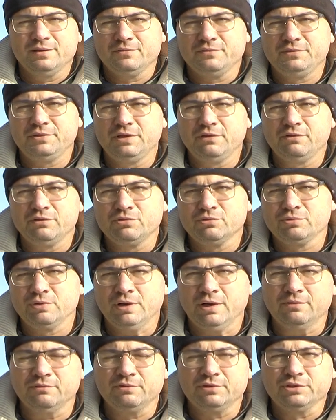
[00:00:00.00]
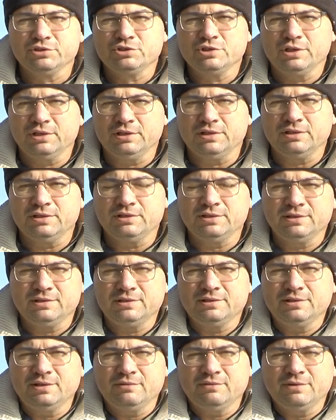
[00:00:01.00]
В 9 утра выезжал
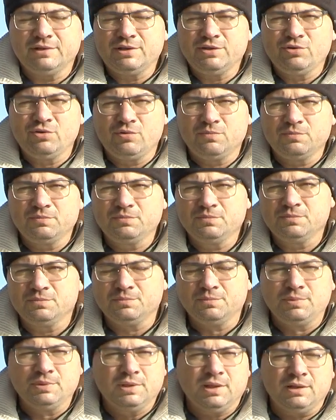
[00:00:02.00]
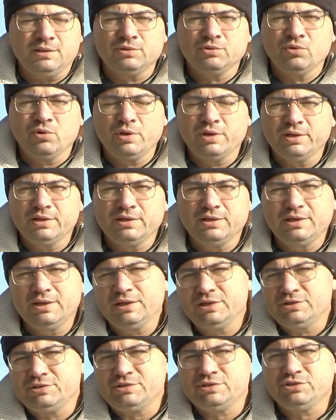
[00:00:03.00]
на водоем. Было 0.
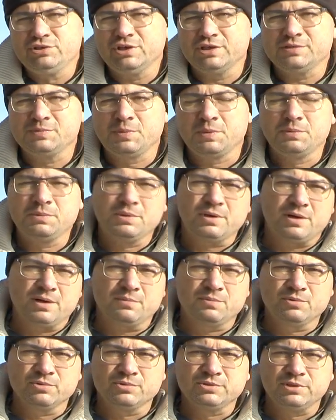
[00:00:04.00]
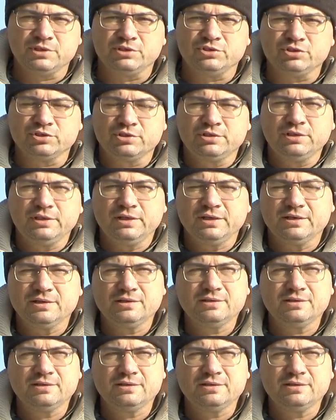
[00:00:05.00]
Сейчас примерно плюс 3-4.